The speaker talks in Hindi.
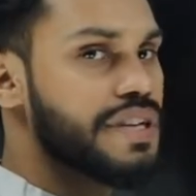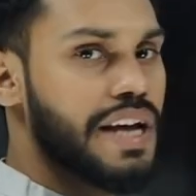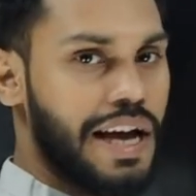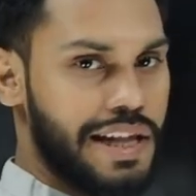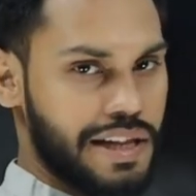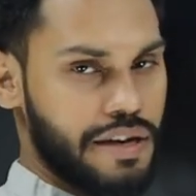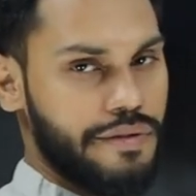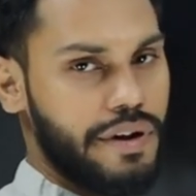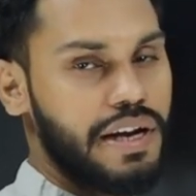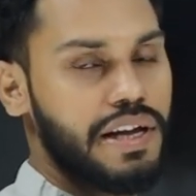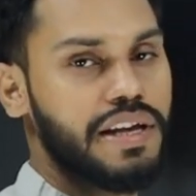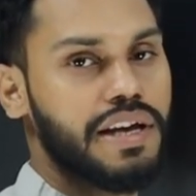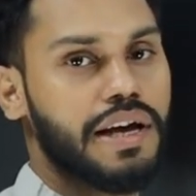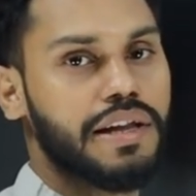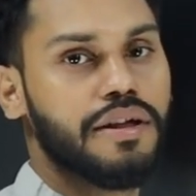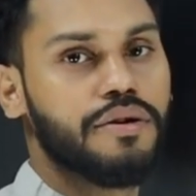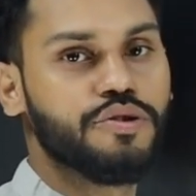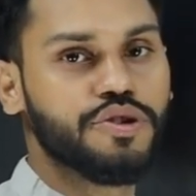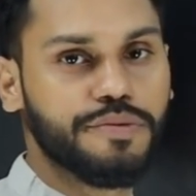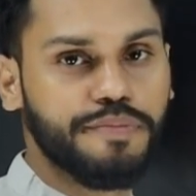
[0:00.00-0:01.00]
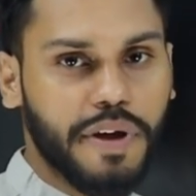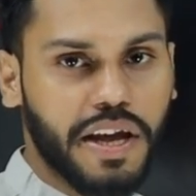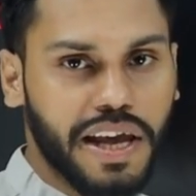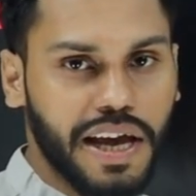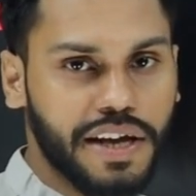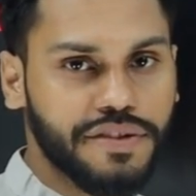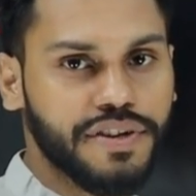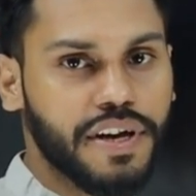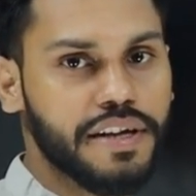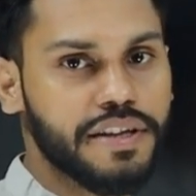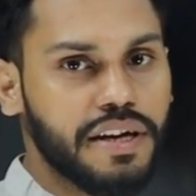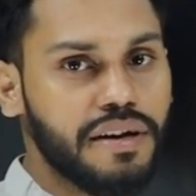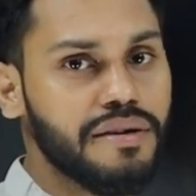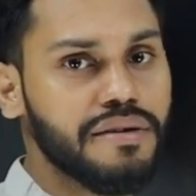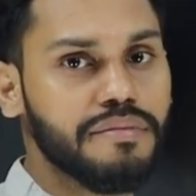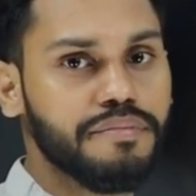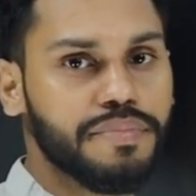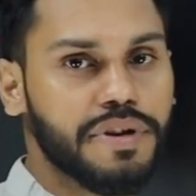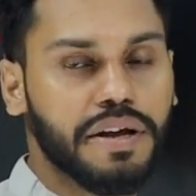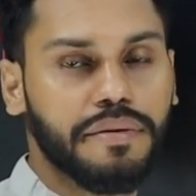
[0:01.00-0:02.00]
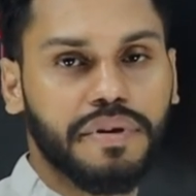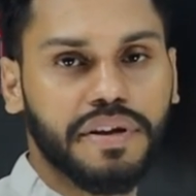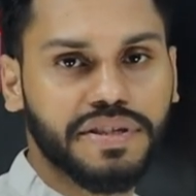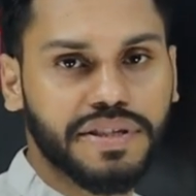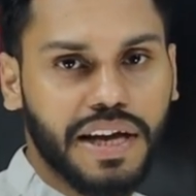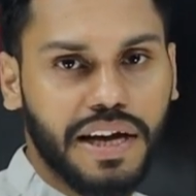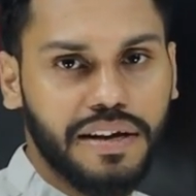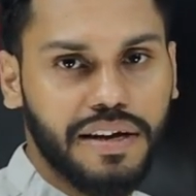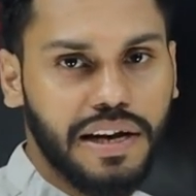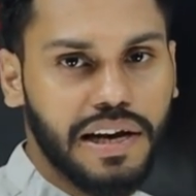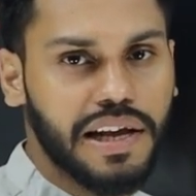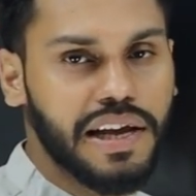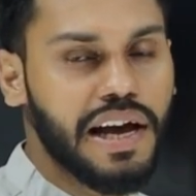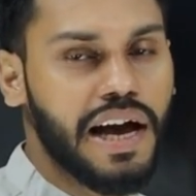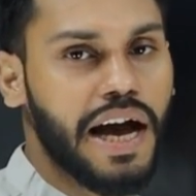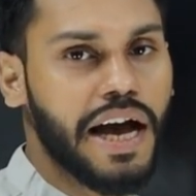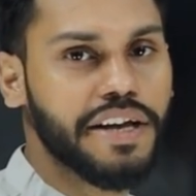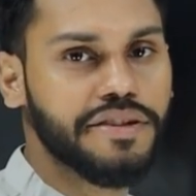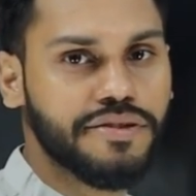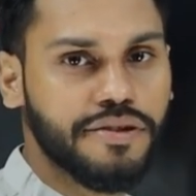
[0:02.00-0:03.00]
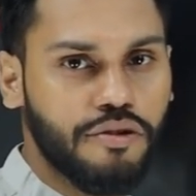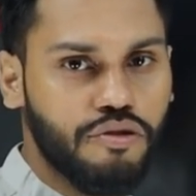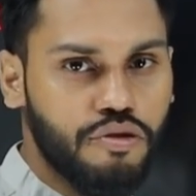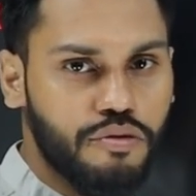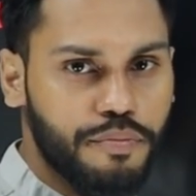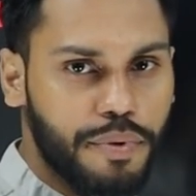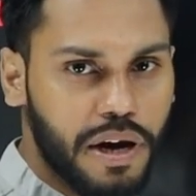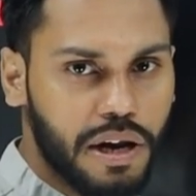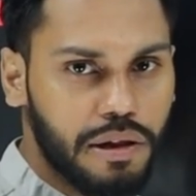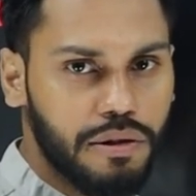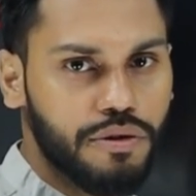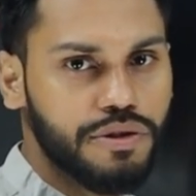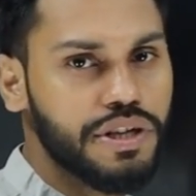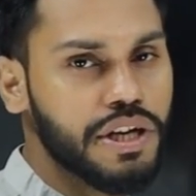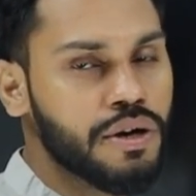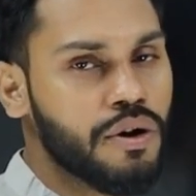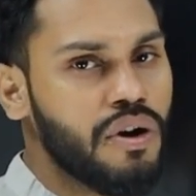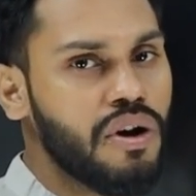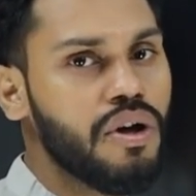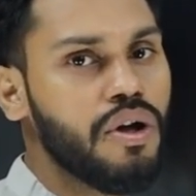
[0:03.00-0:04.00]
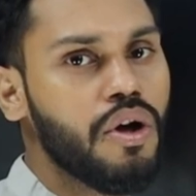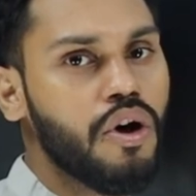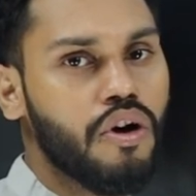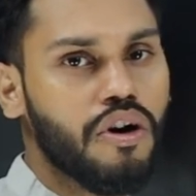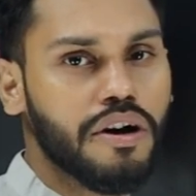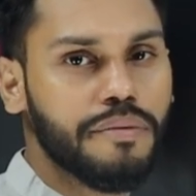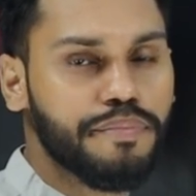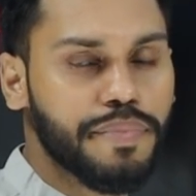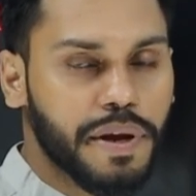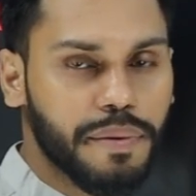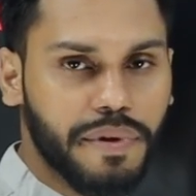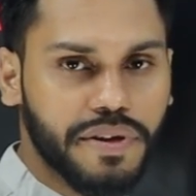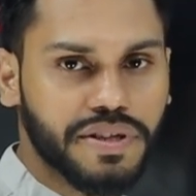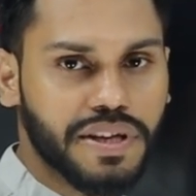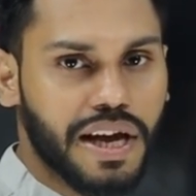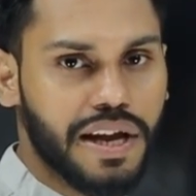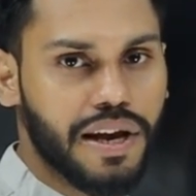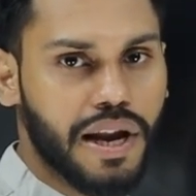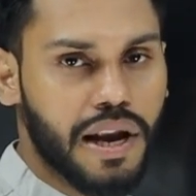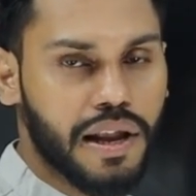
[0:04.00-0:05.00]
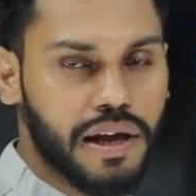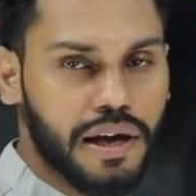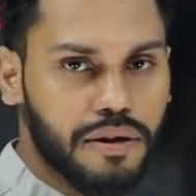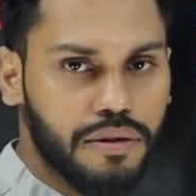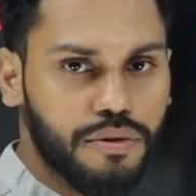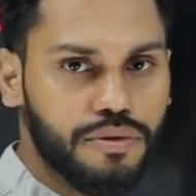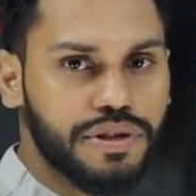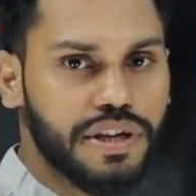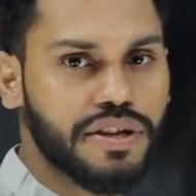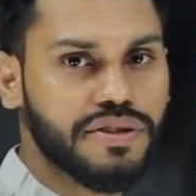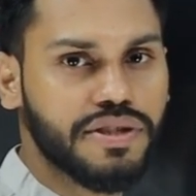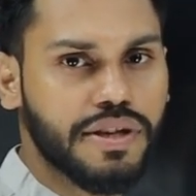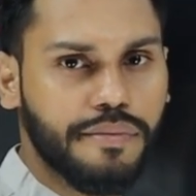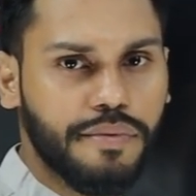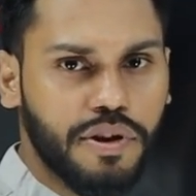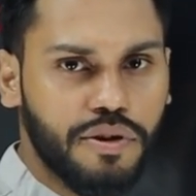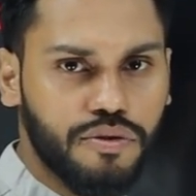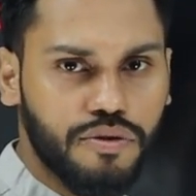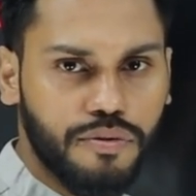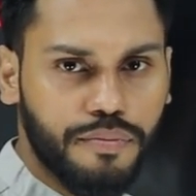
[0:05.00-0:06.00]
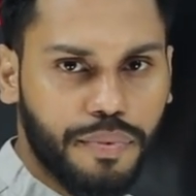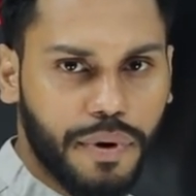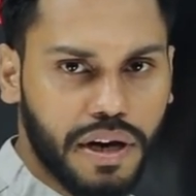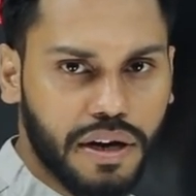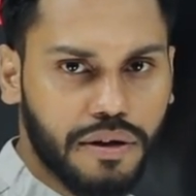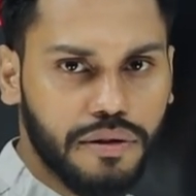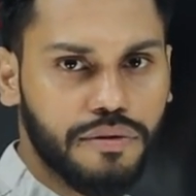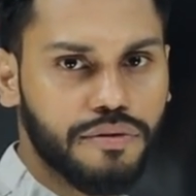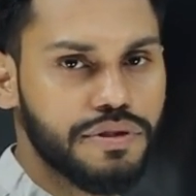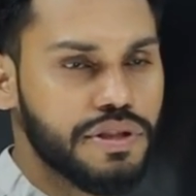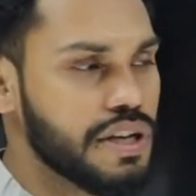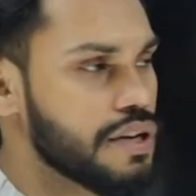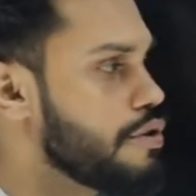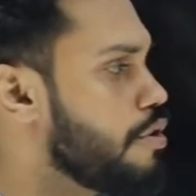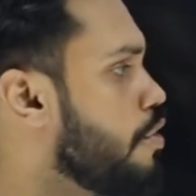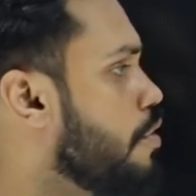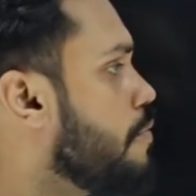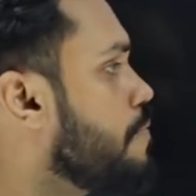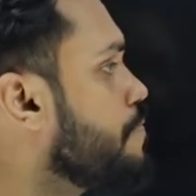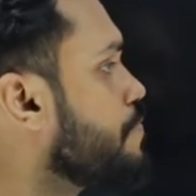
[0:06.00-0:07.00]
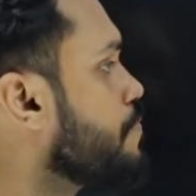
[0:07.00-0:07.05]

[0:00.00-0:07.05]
स्कैनर रन किया था उसमें क्या चाहिए था प्रीवियस कैंडल के हाई से ऊपर क्लोजिंग हो और प्रीवियस कैंडल के क्लोजिंग से भी ऊपर क्लोजिंग हो